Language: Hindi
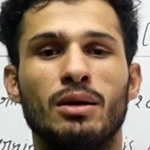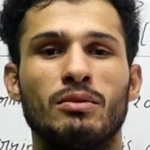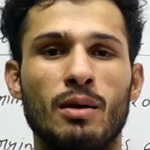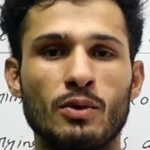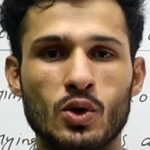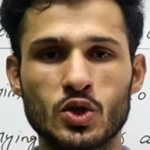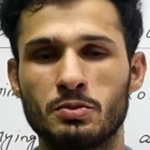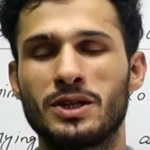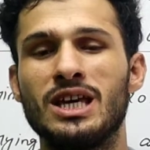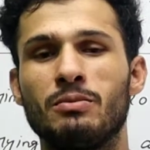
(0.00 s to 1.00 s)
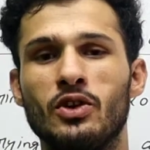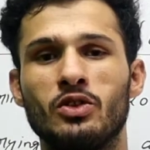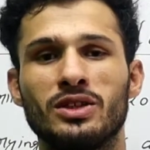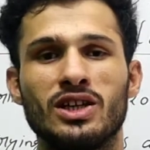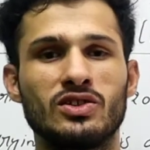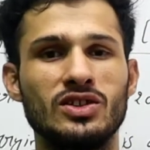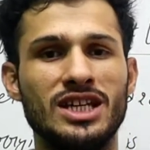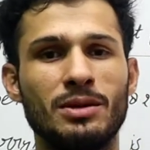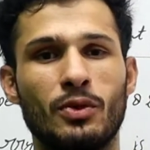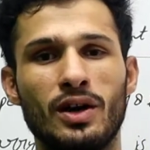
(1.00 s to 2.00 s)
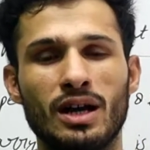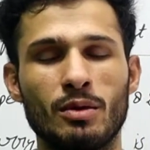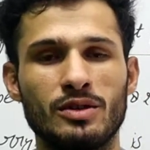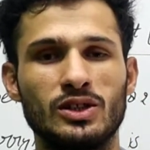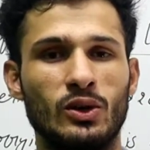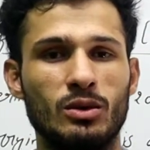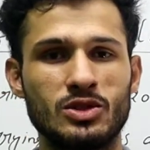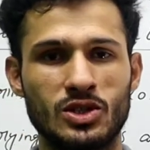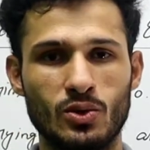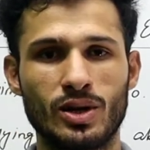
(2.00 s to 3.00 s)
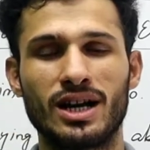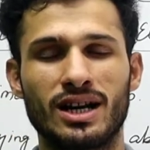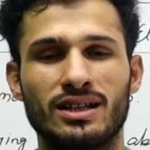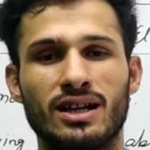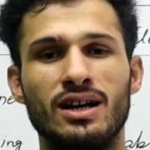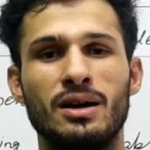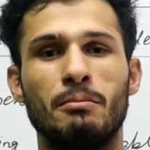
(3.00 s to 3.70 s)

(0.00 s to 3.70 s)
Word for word: मैं आपको कुछ की पॉइंट्स बता देता हूँ ये पॉइंट आप अपनी थ्योरी में जरूर ऐड कर देना